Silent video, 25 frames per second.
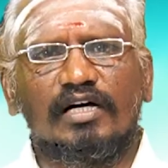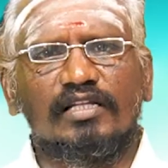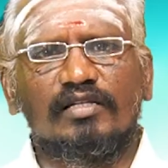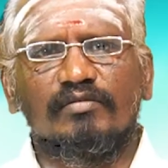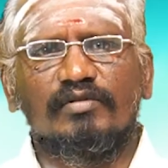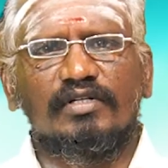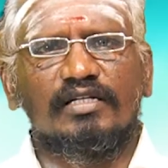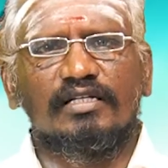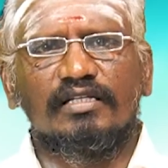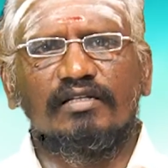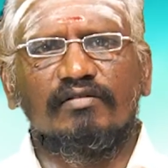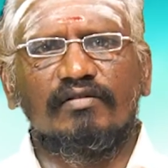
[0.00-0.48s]

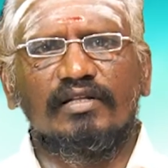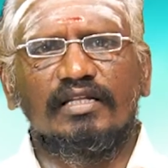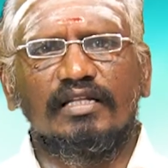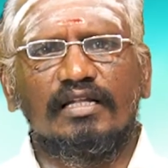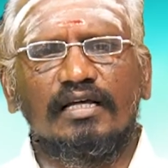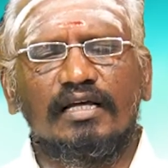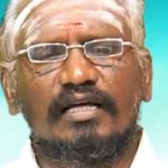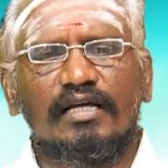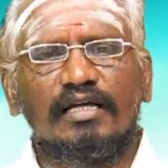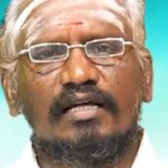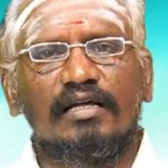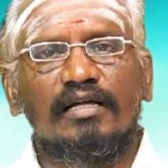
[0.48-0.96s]
மாதம் இருந்து
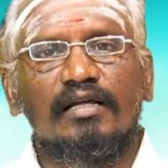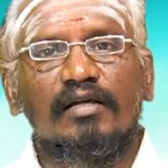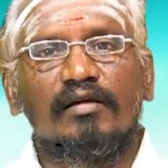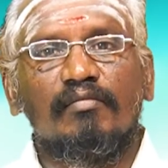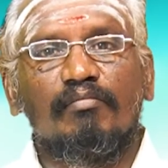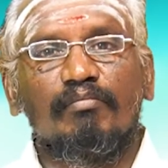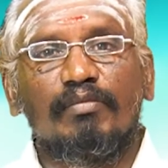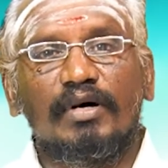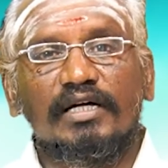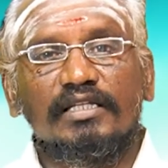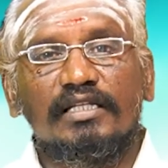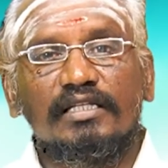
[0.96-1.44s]
வந்த
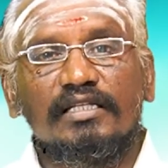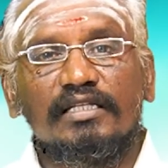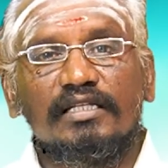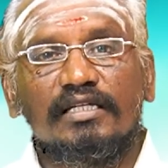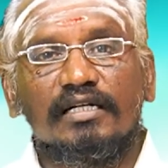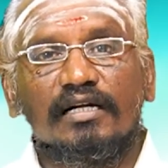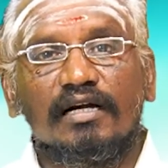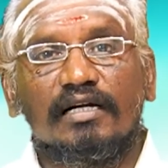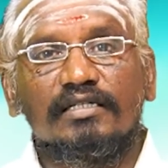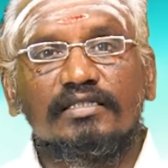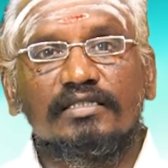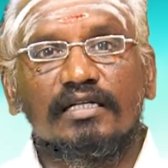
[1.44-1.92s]

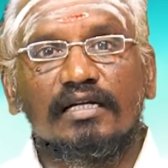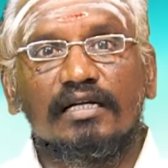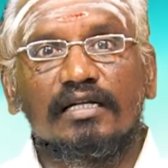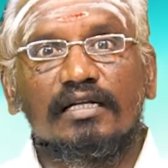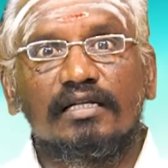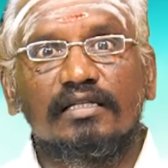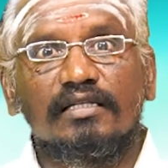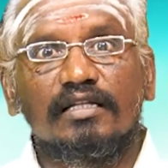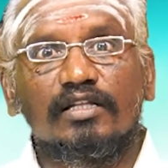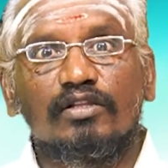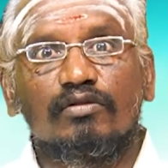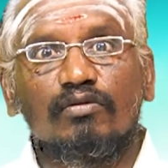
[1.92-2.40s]
பதினஞ்சு நாட்கள்
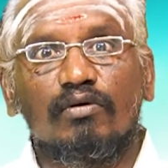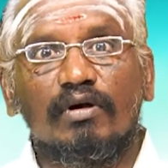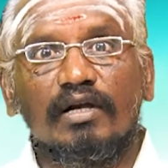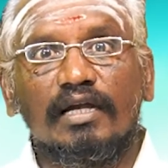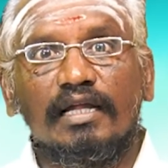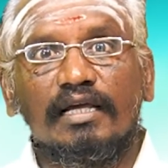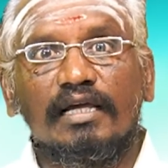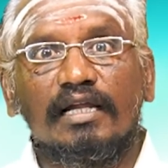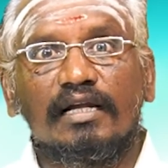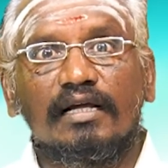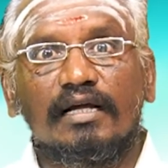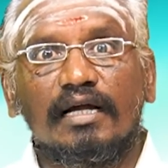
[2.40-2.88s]
இருந்த
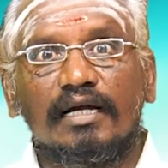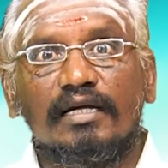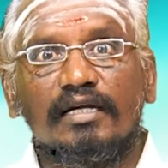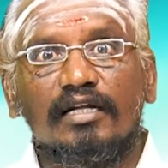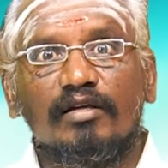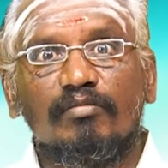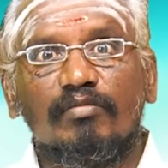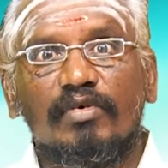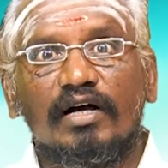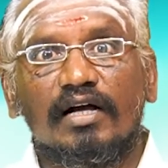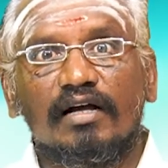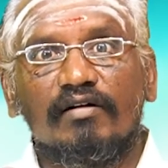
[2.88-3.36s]
தொல்லைகள்
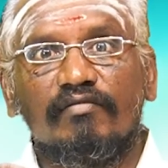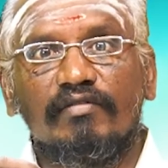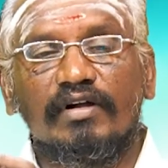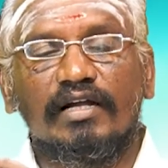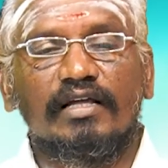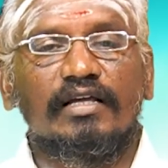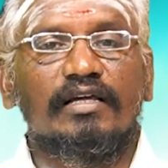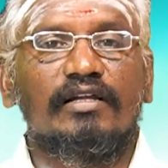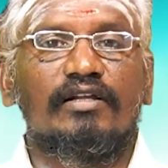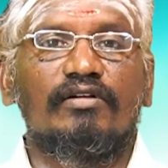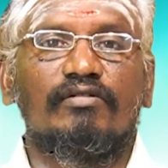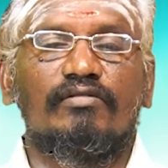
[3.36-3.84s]
கண்டிப்பாக
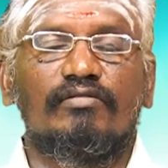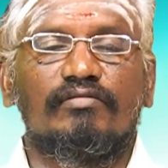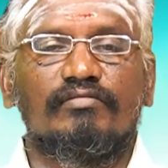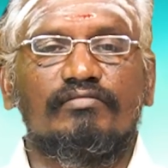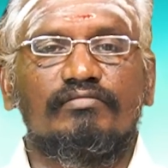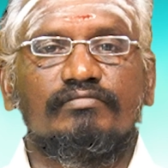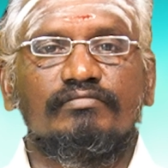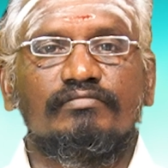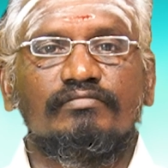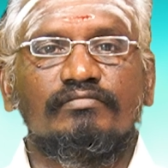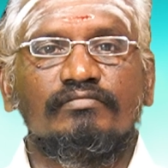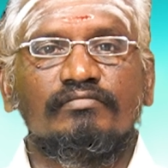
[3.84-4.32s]
விலகி இருக்கும்
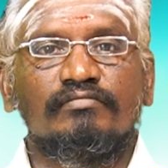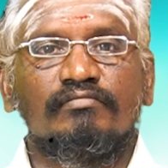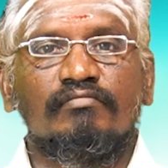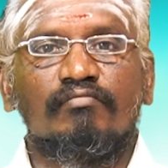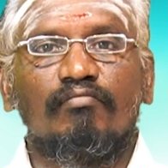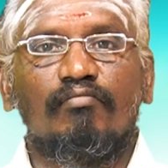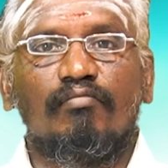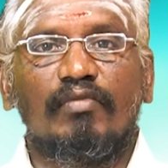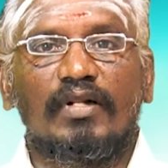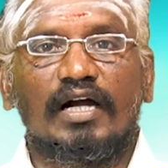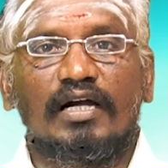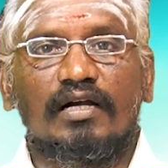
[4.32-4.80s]

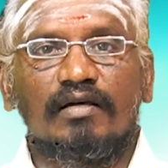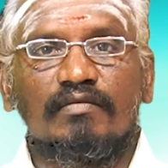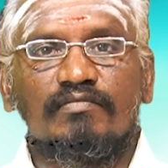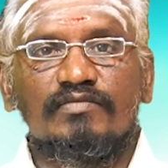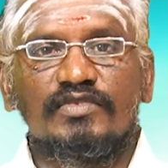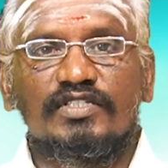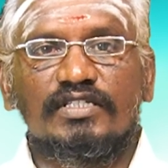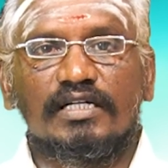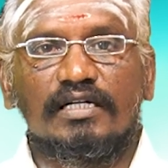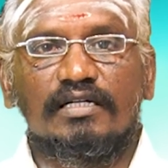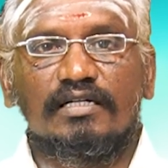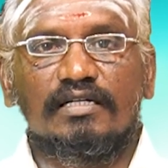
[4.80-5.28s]

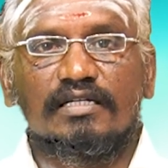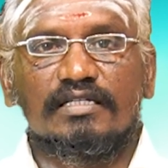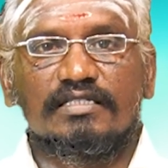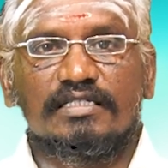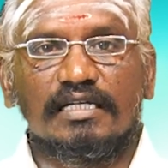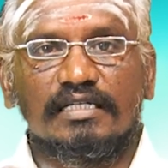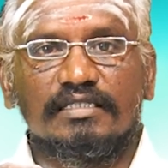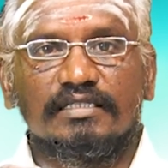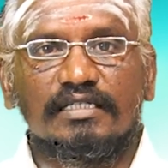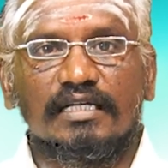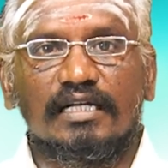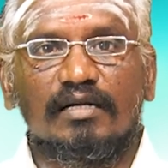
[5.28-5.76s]
மனம் சற்று
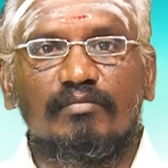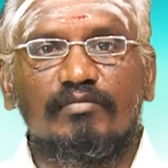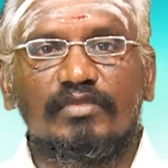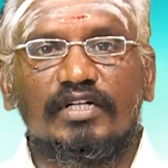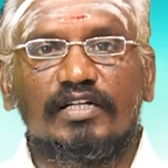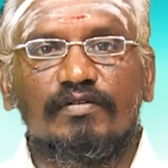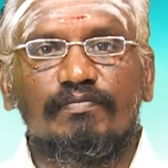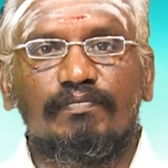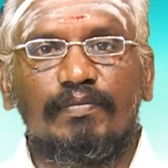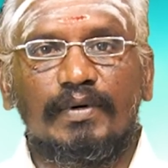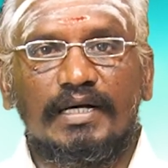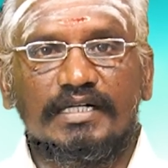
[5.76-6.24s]
சஞ்சலம்
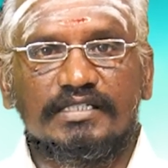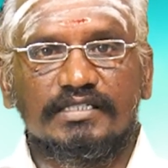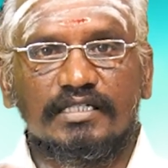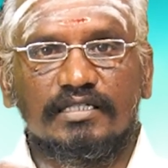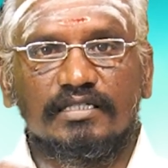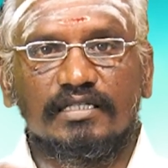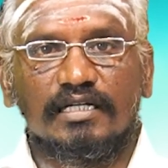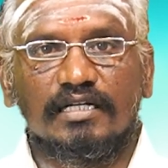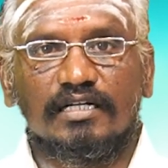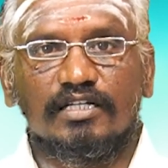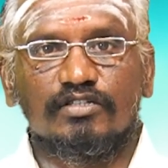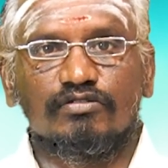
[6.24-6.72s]

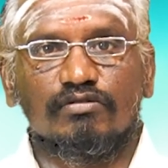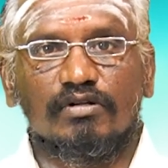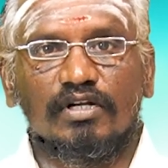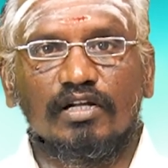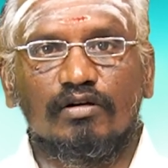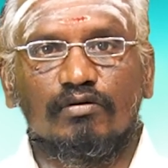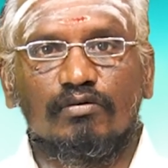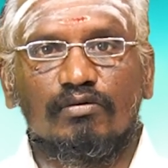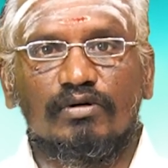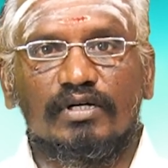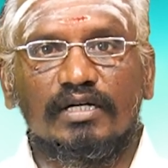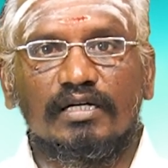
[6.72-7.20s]
டிப்ரெஷன் என்ற
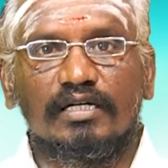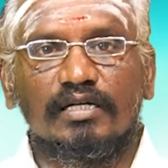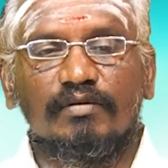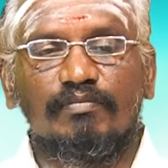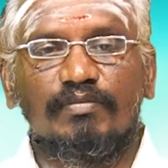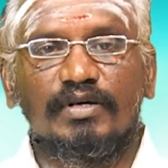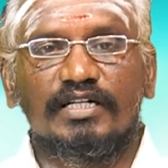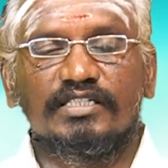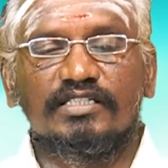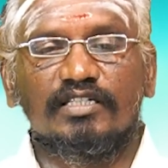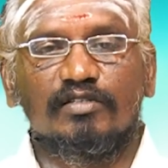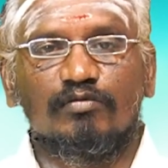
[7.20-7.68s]
சொல்லக்கூடிய
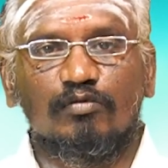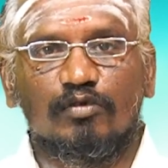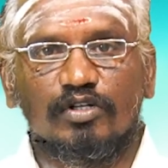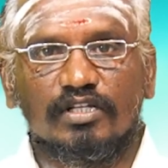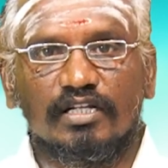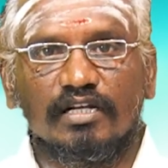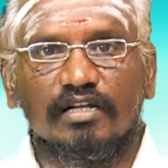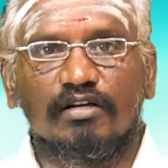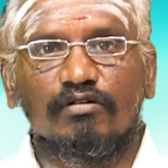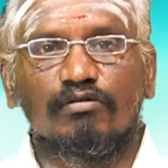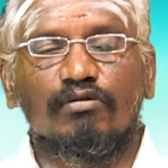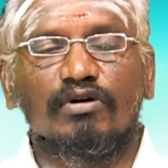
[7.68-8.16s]
டிப்ரெஷன்
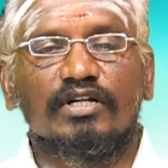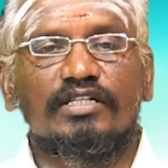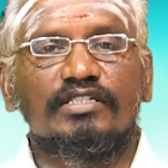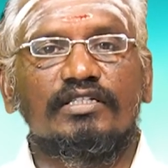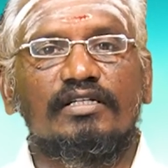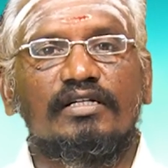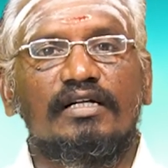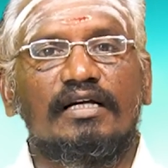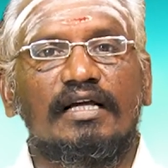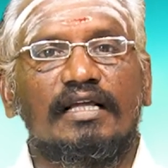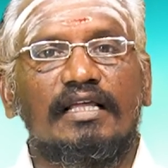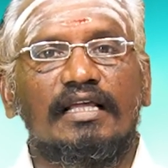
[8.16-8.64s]
முதல்ல
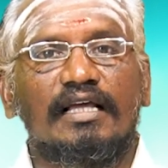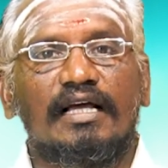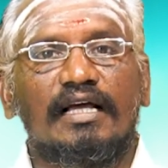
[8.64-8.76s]
குறைஞ்சிருக்கும்